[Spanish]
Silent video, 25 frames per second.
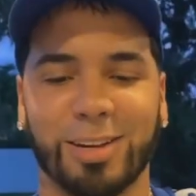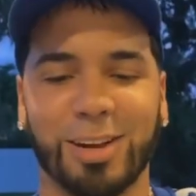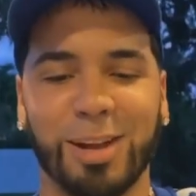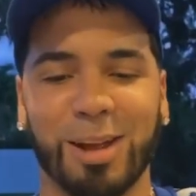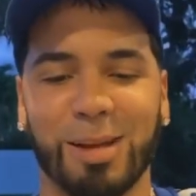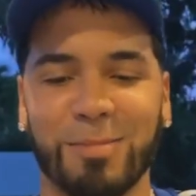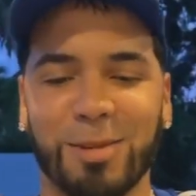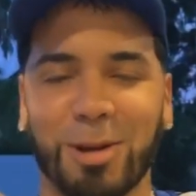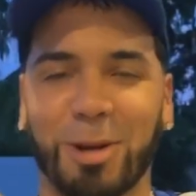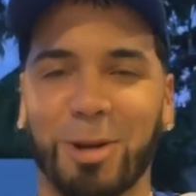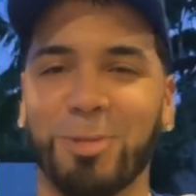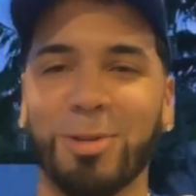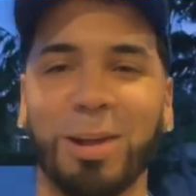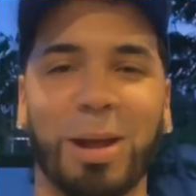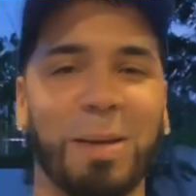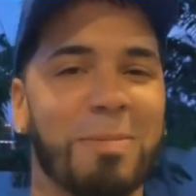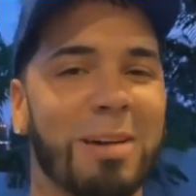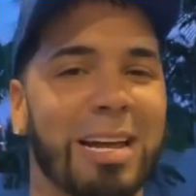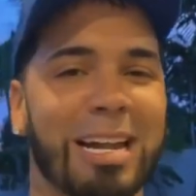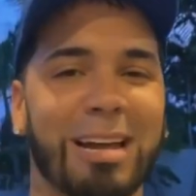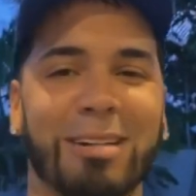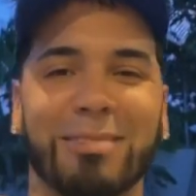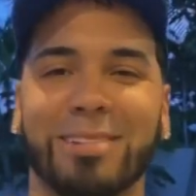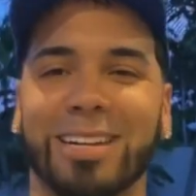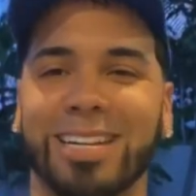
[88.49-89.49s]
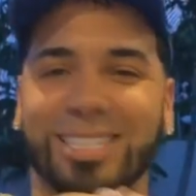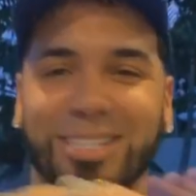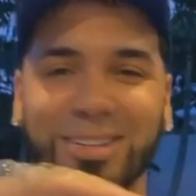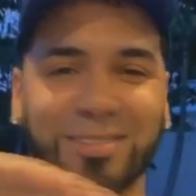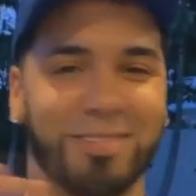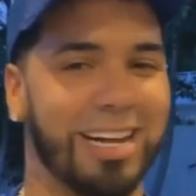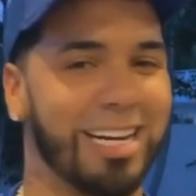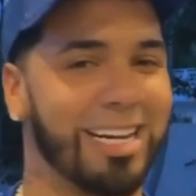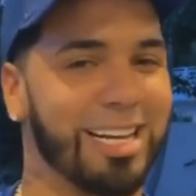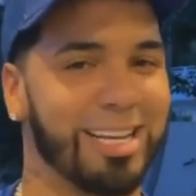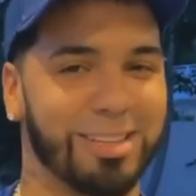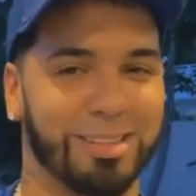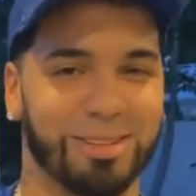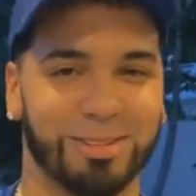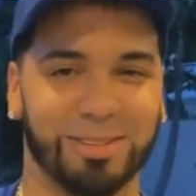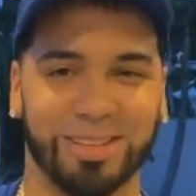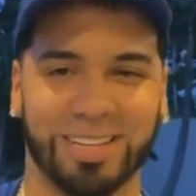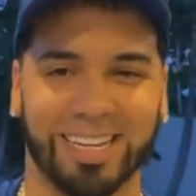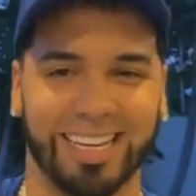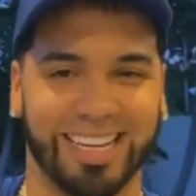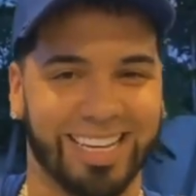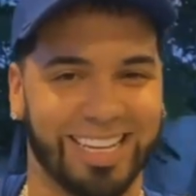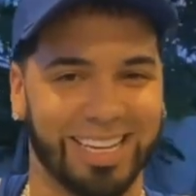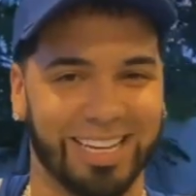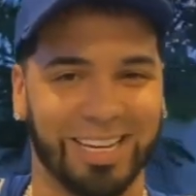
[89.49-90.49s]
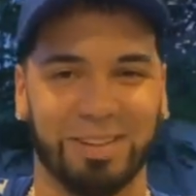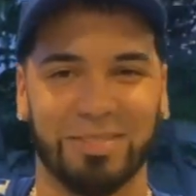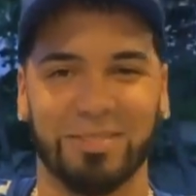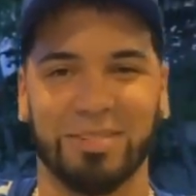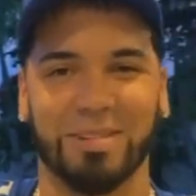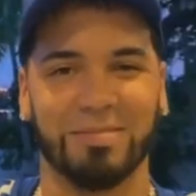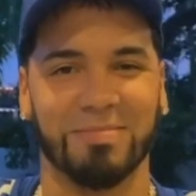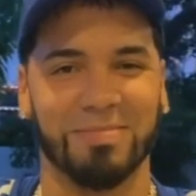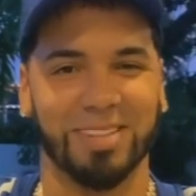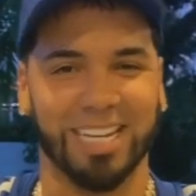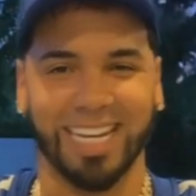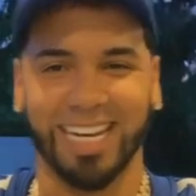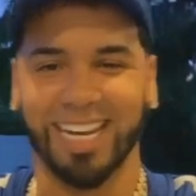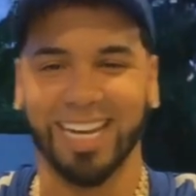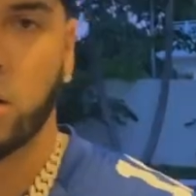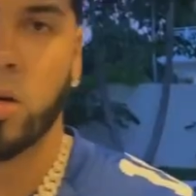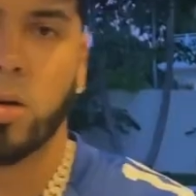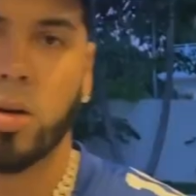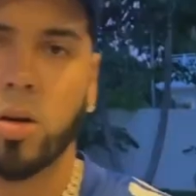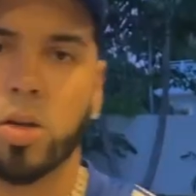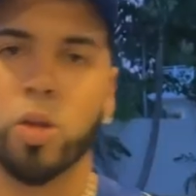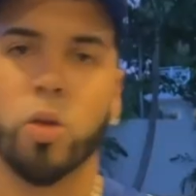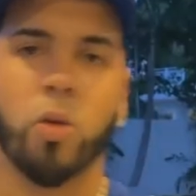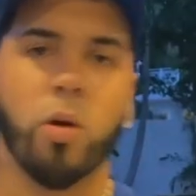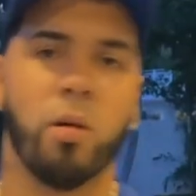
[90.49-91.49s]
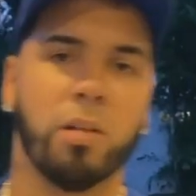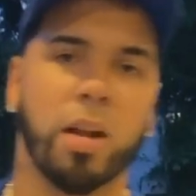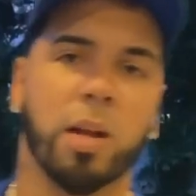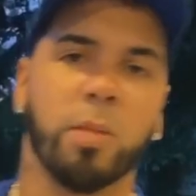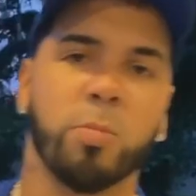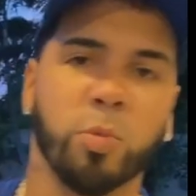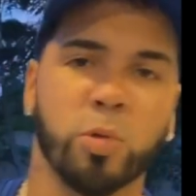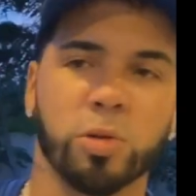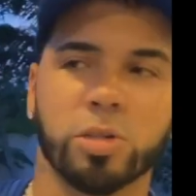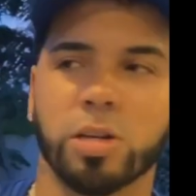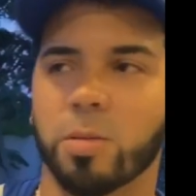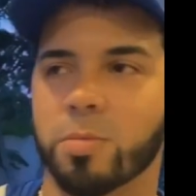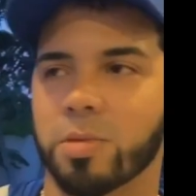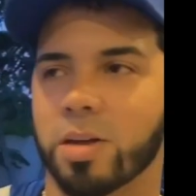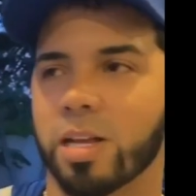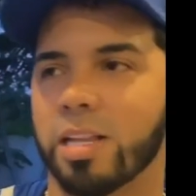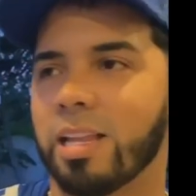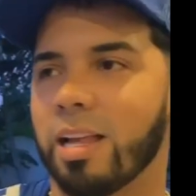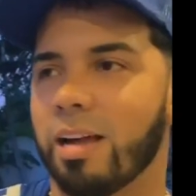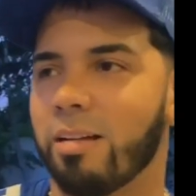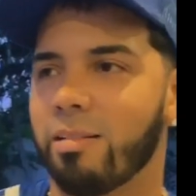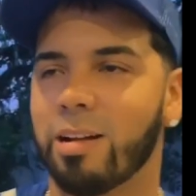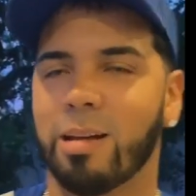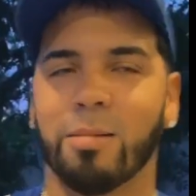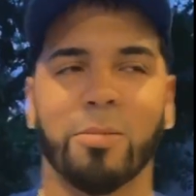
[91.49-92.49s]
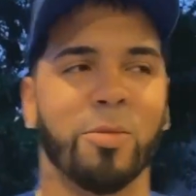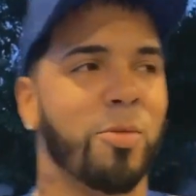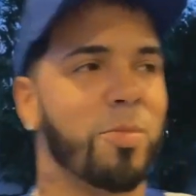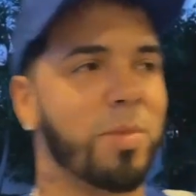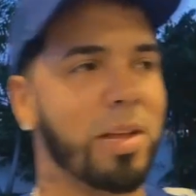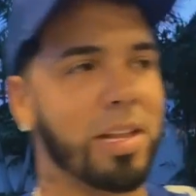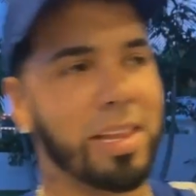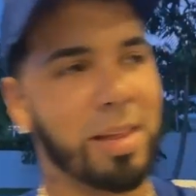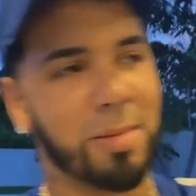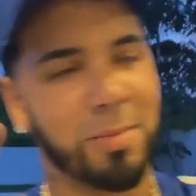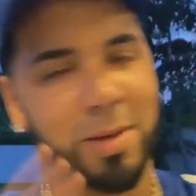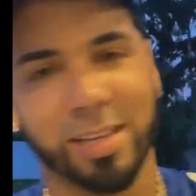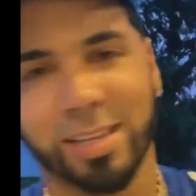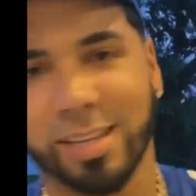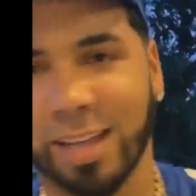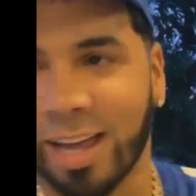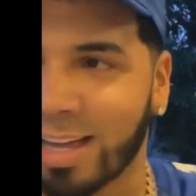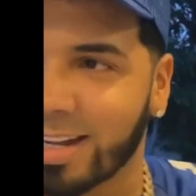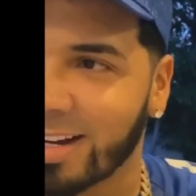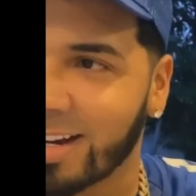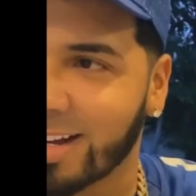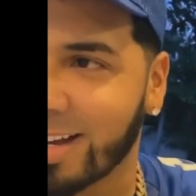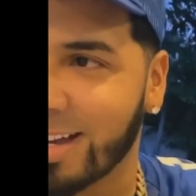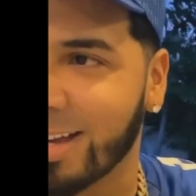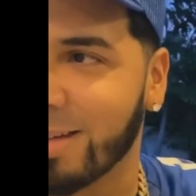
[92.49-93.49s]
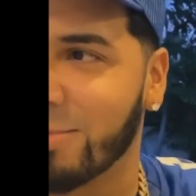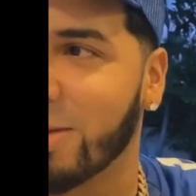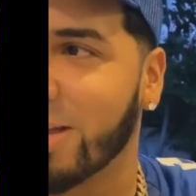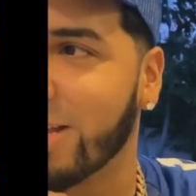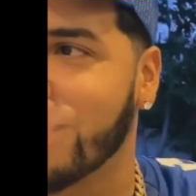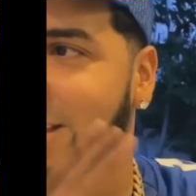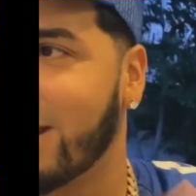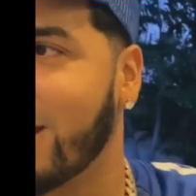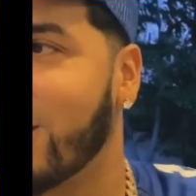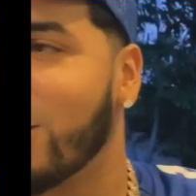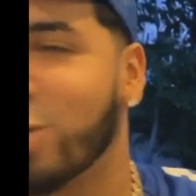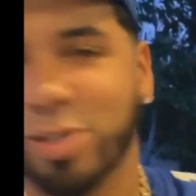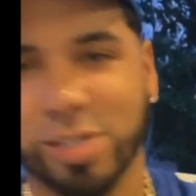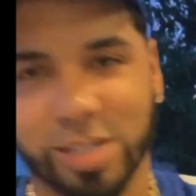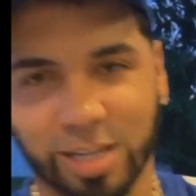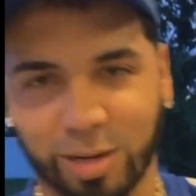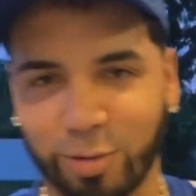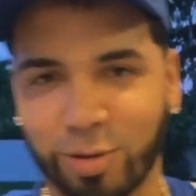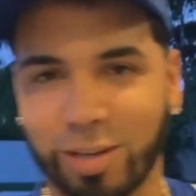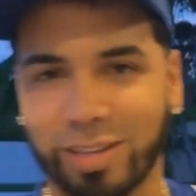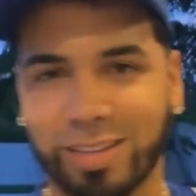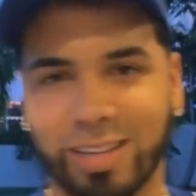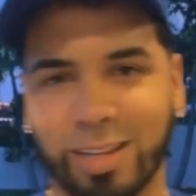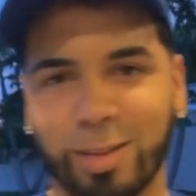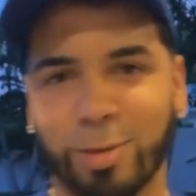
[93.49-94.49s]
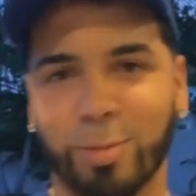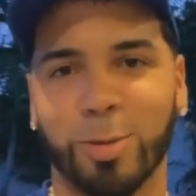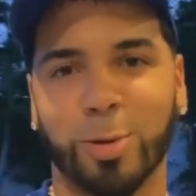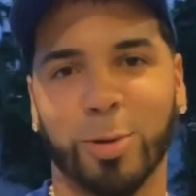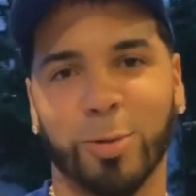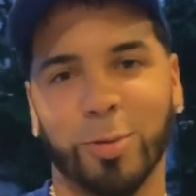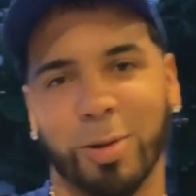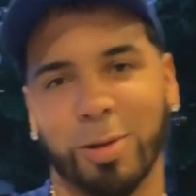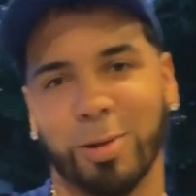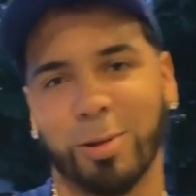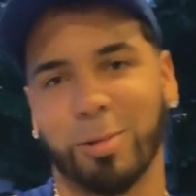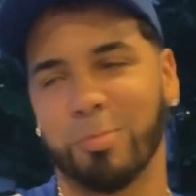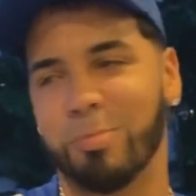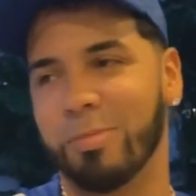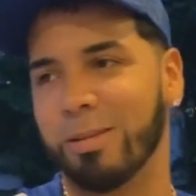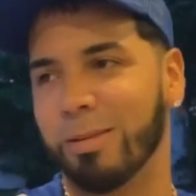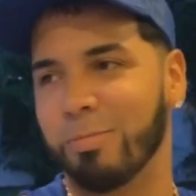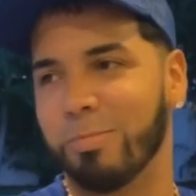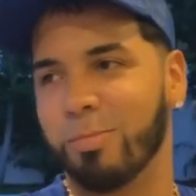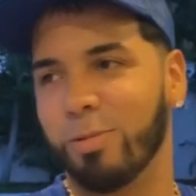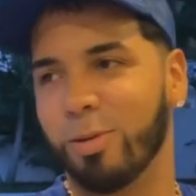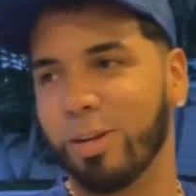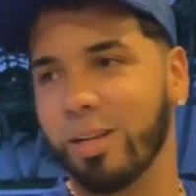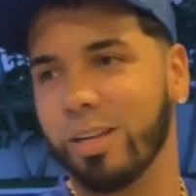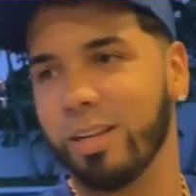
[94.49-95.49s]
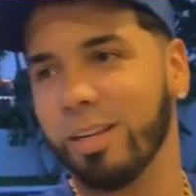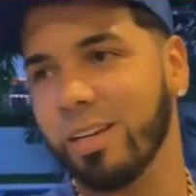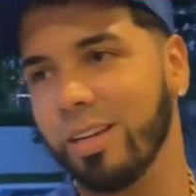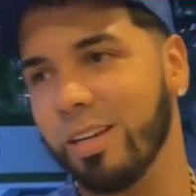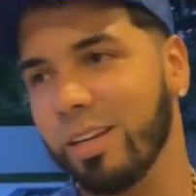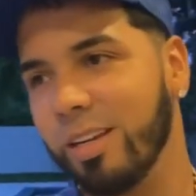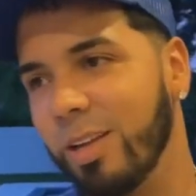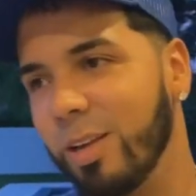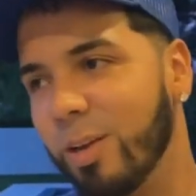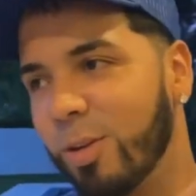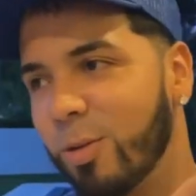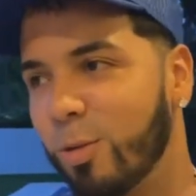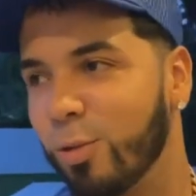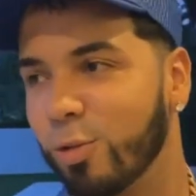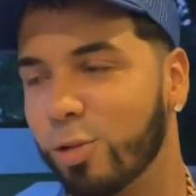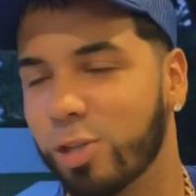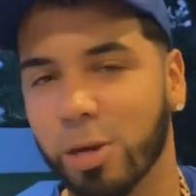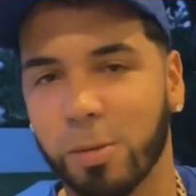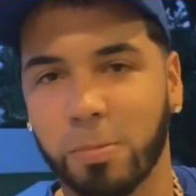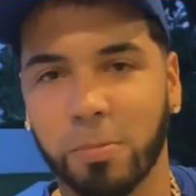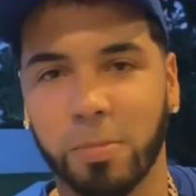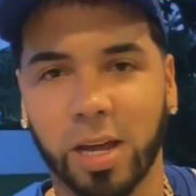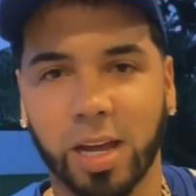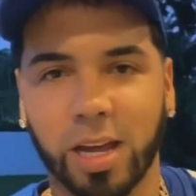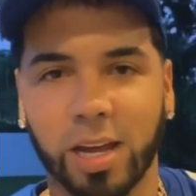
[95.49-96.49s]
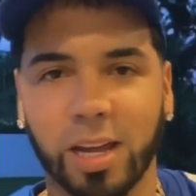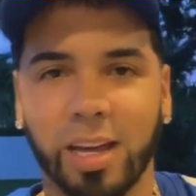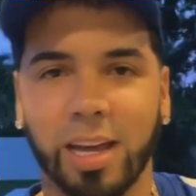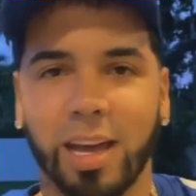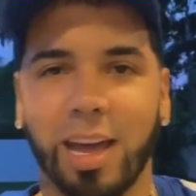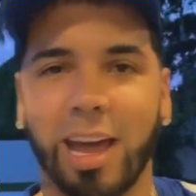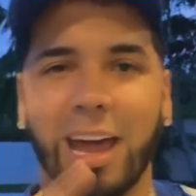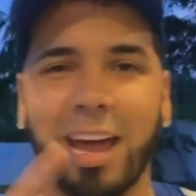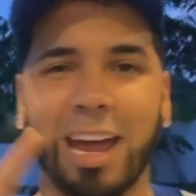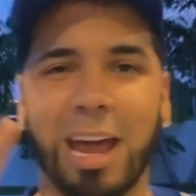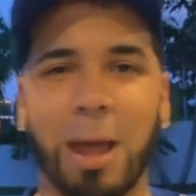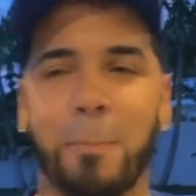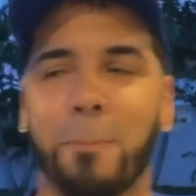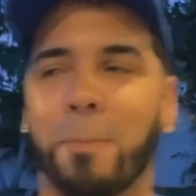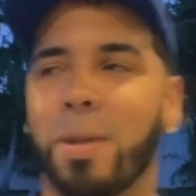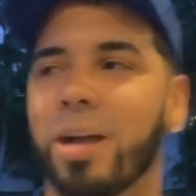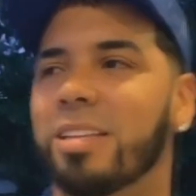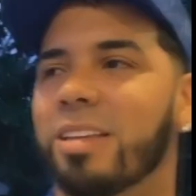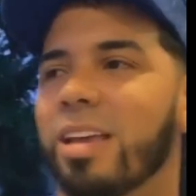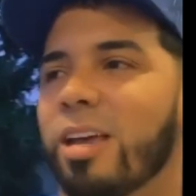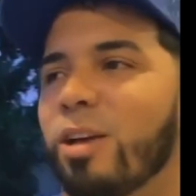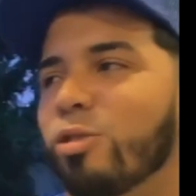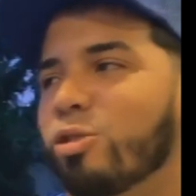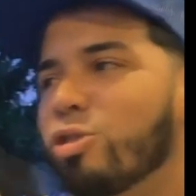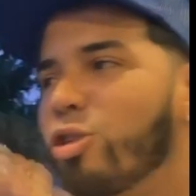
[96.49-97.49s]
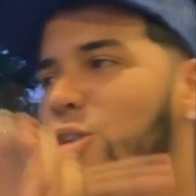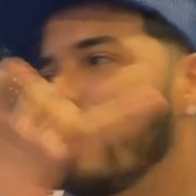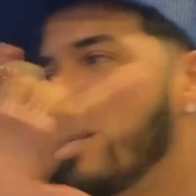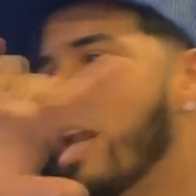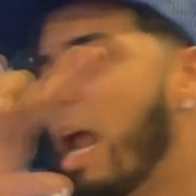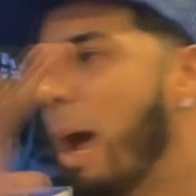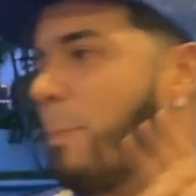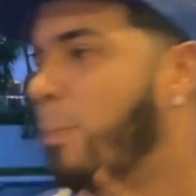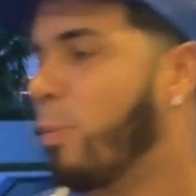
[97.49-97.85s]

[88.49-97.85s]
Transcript: tomando en cuenta todas las medidas de seguridad para evitar el contagio del COVID y se transmitirá, como cada año, a través de la cadena Univisión.